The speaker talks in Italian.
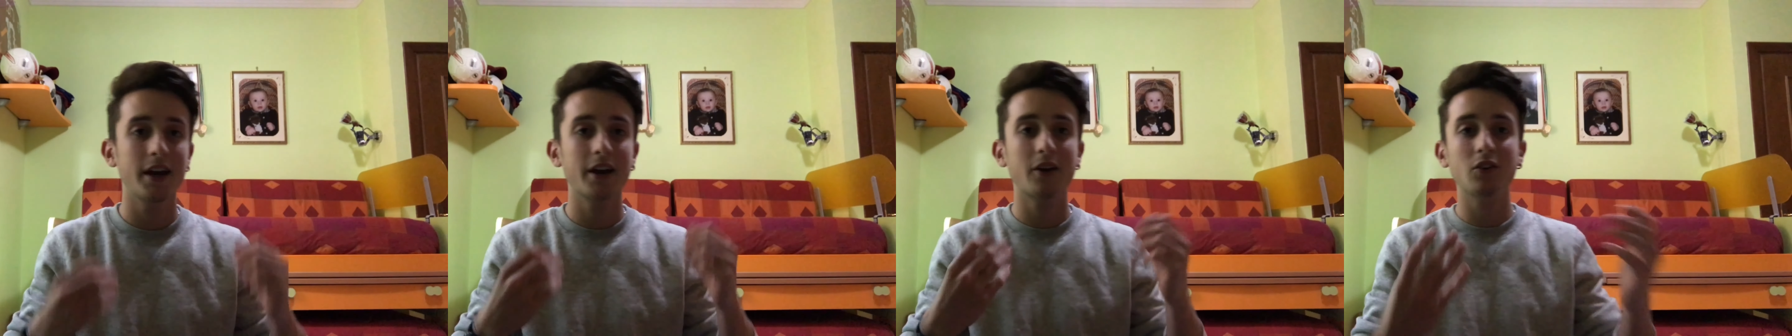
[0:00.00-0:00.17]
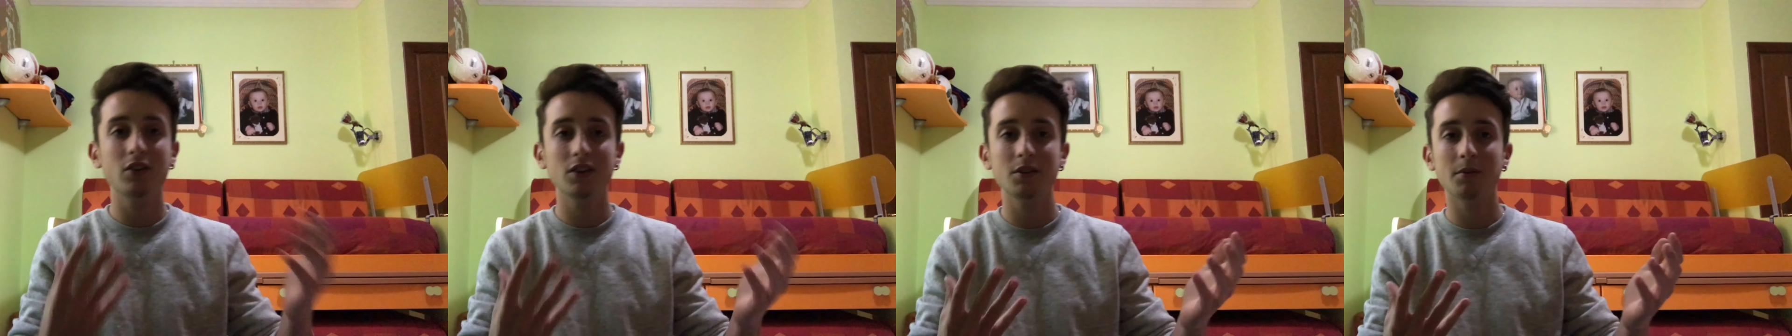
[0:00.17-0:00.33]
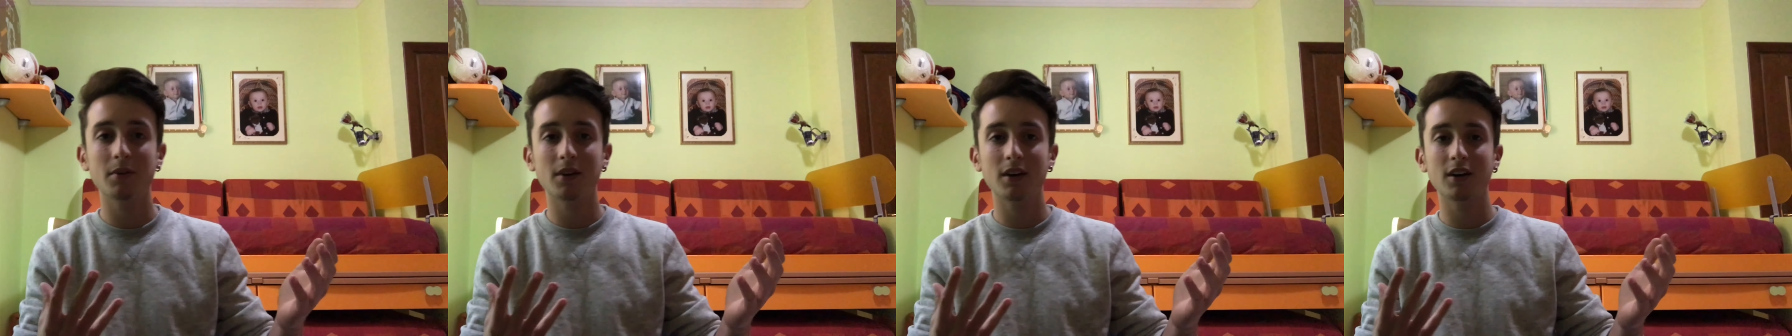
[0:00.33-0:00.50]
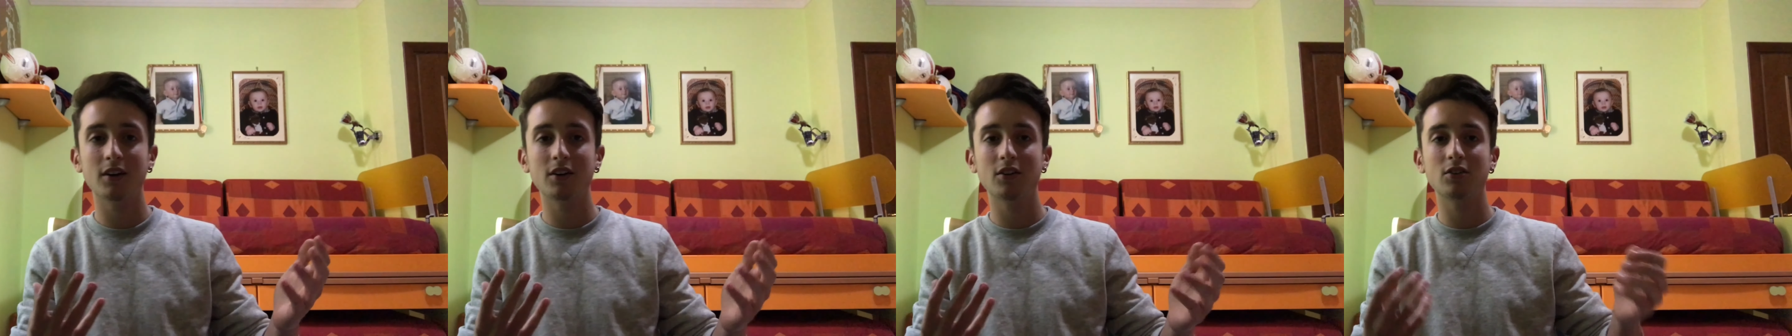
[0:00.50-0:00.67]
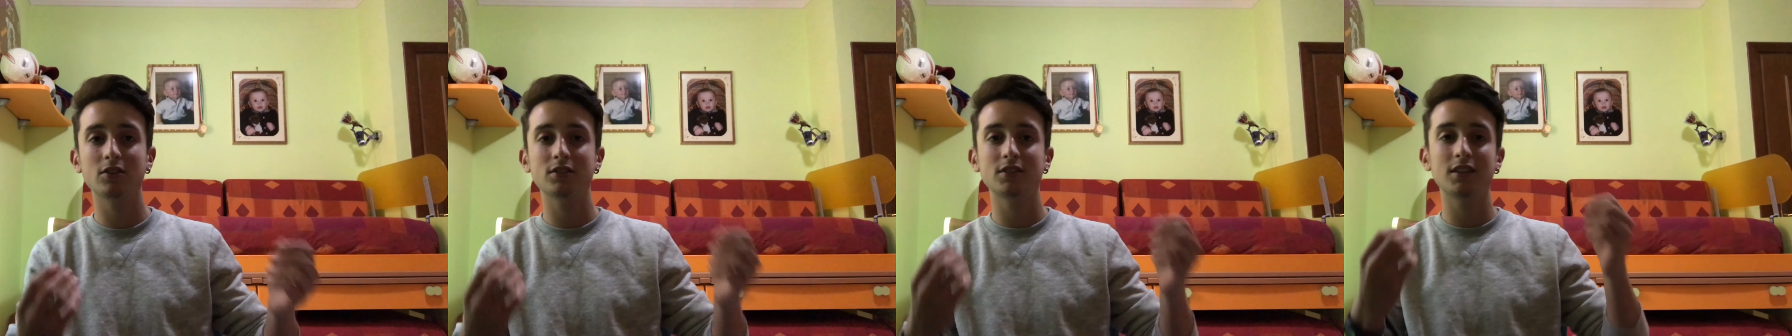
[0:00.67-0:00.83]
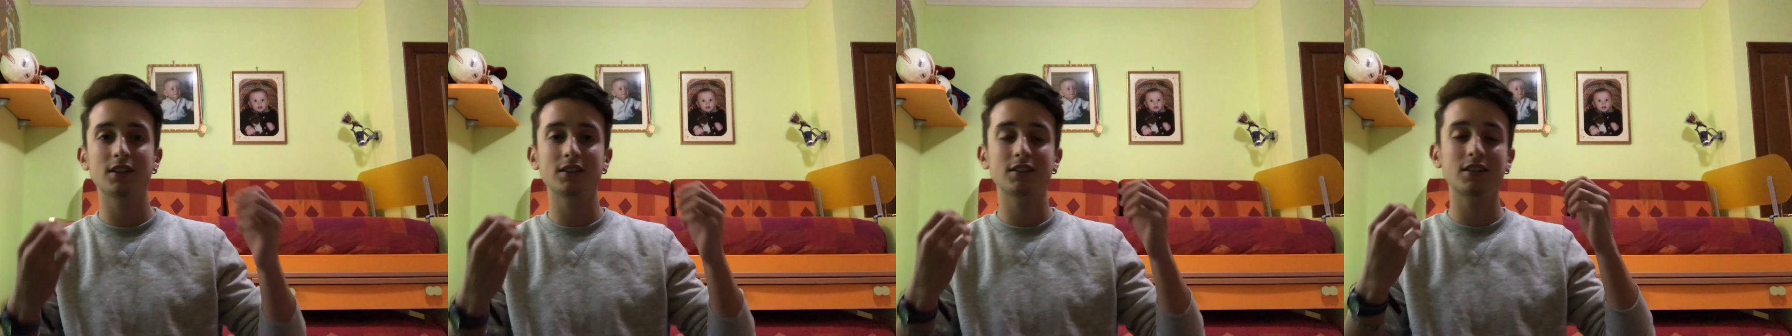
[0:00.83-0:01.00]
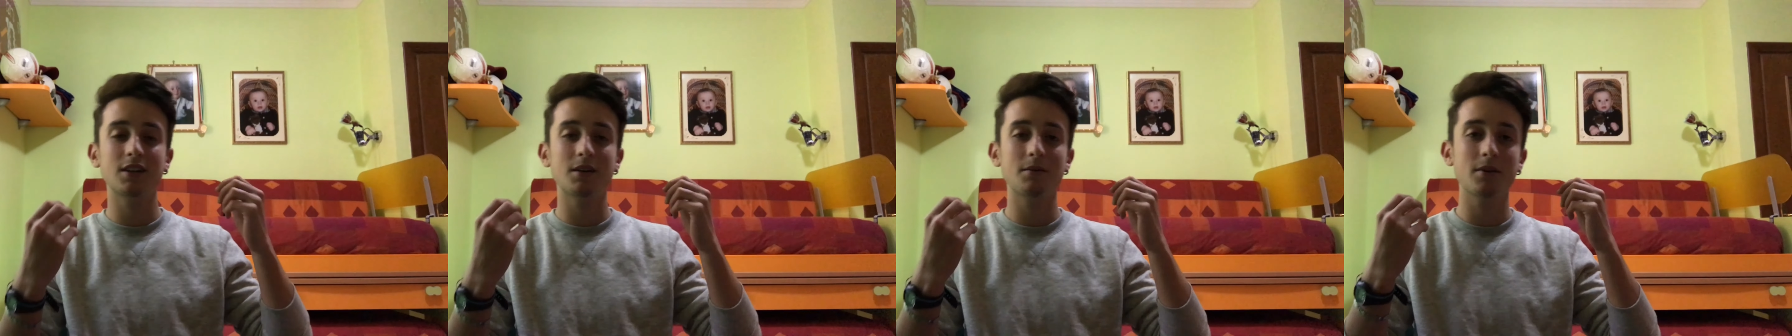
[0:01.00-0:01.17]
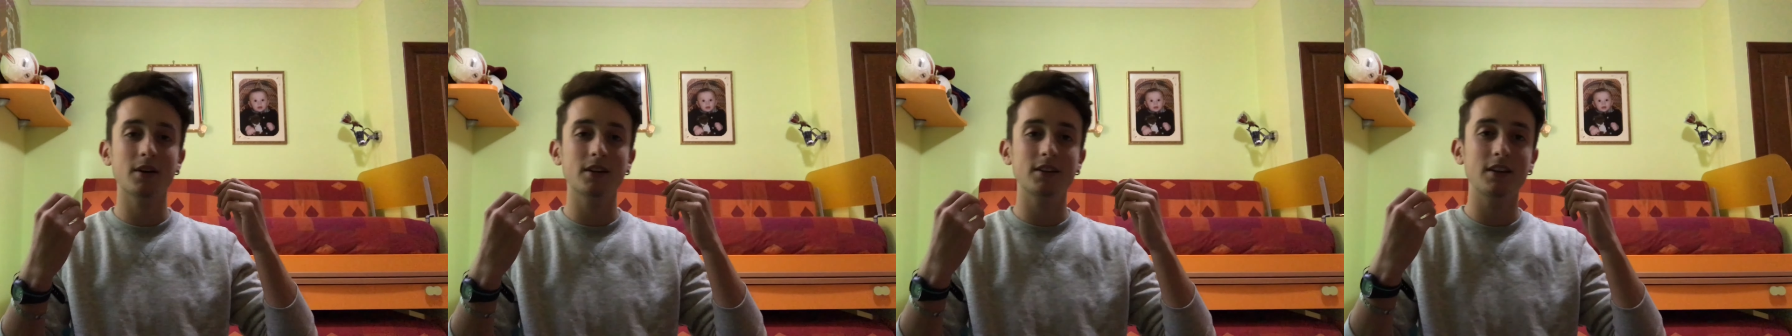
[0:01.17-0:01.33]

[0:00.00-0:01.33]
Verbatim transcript: e, quindi parlerò della trama